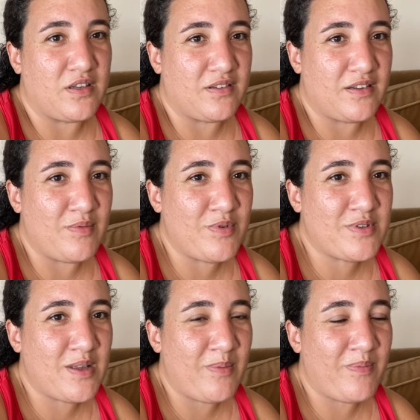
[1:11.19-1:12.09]

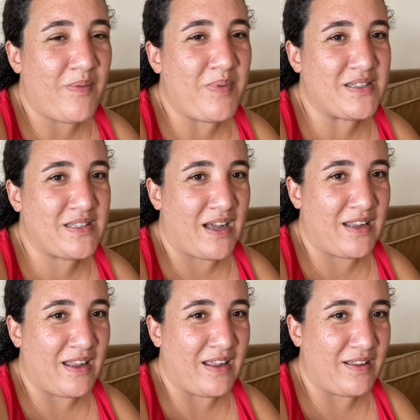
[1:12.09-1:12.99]
hatırlamıyorsam ve 5
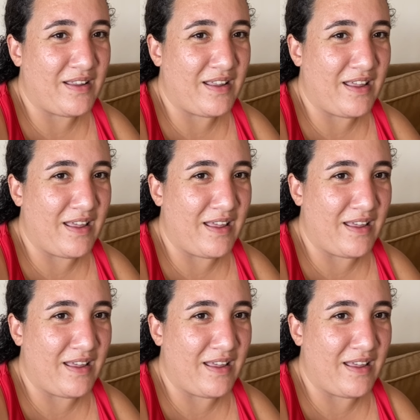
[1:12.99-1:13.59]
tane e,